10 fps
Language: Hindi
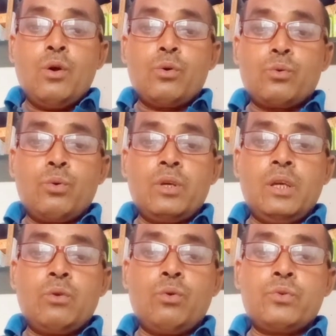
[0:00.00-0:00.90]

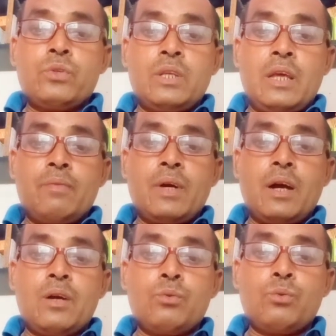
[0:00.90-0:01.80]
रोगी को सेब
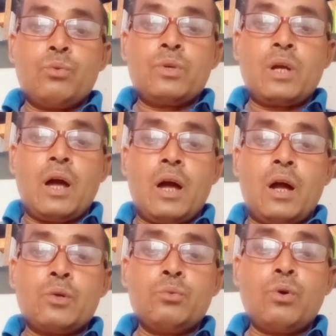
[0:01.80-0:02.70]
अंगूर
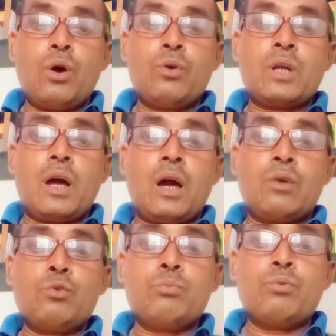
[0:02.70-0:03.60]
आड़ू और
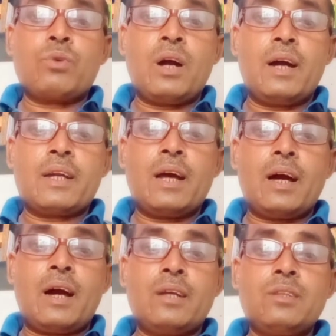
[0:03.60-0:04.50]
आलू बुखारा
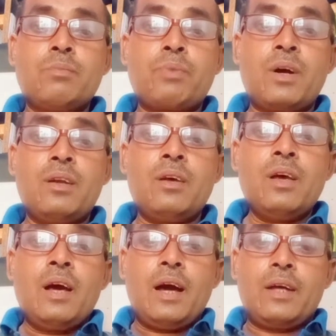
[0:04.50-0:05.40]
आदि फल
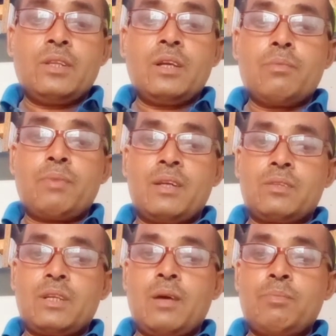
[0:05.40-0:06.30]
अधिक
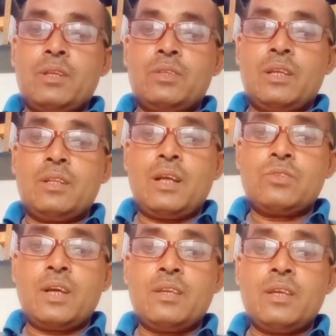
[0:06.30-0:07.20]
मात्रा में देना
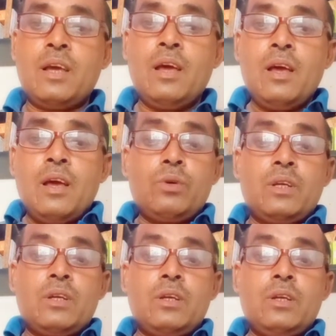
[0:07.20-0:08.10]
चाहिए
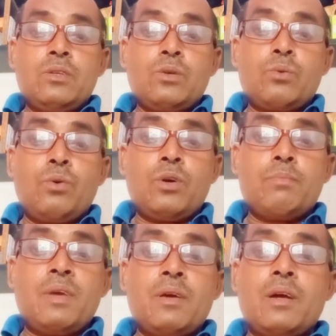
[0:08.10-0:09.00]
कि इस रोग
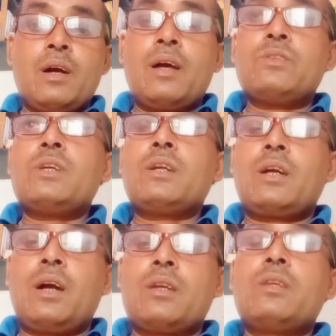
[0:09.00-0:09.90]
में गाजर
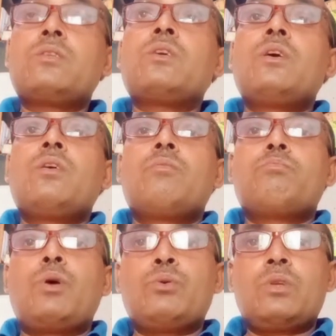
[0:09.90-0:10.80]
का रस
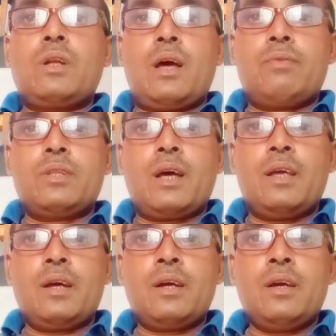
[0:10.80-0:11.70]
बहुत
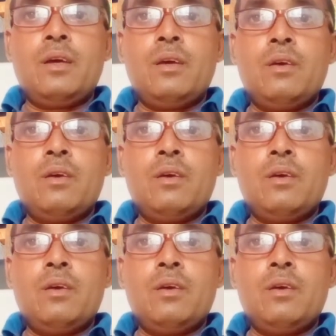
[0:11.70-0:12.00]
लाभदायक है